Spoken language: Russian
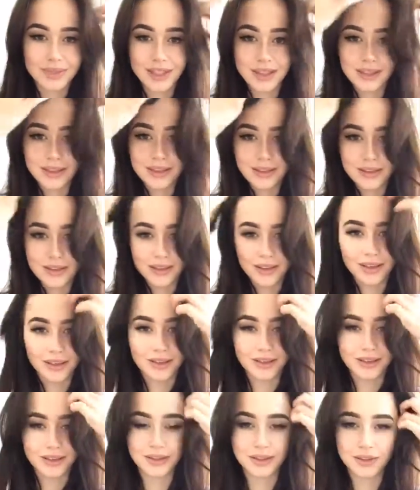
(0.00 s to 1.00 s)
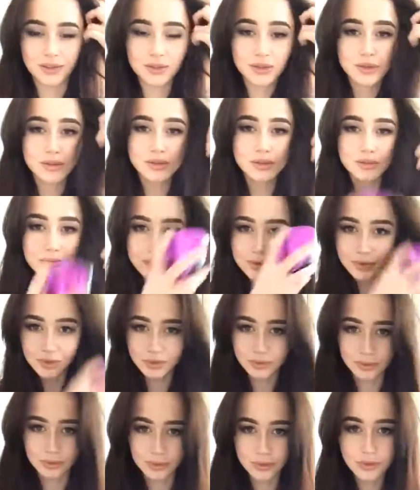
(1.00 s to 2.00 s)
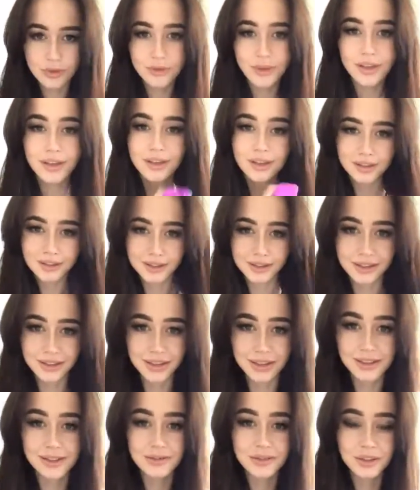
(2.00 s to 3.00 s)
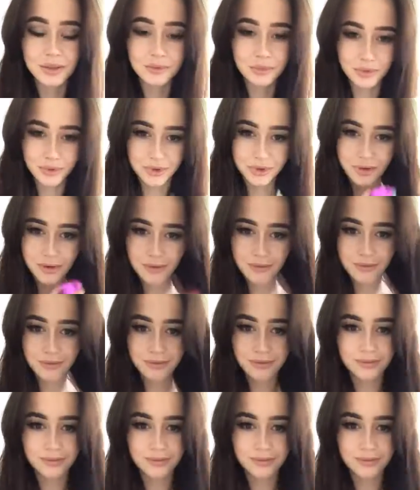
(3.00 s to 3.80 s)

И я их расчесываю, сушу естественным путем.